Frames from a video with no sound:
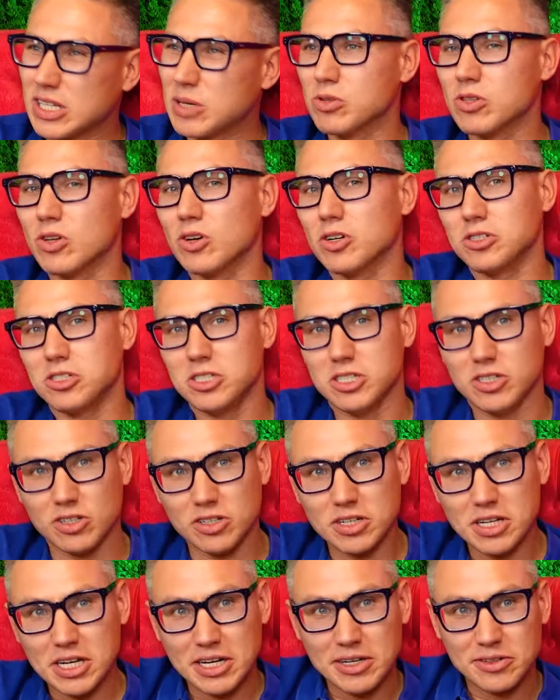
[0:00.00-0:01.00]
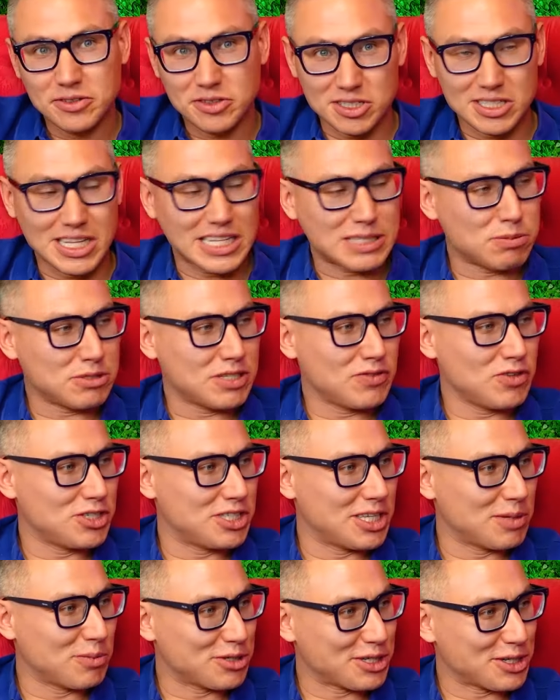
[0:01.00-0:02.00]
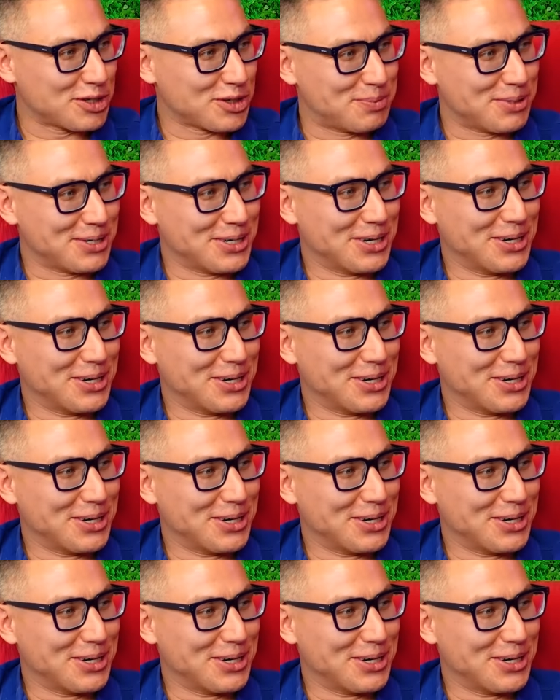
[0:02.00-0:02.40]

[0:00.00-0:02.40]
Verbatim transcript: młodości, no. To dla specyficznej może grupy